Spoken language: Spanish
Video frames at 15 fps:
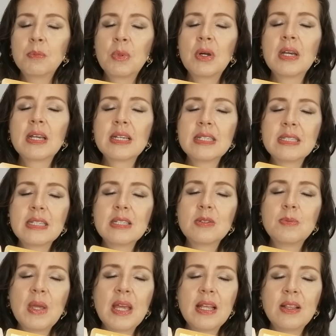Puede que
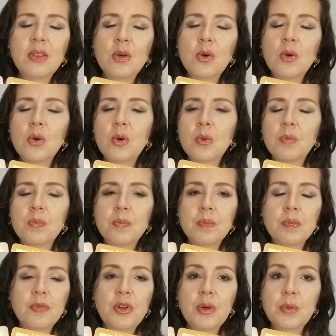estés viendo
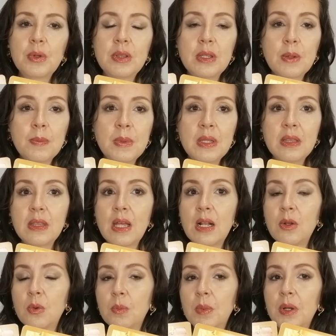frecuentemente
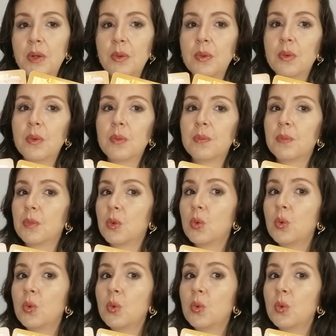el número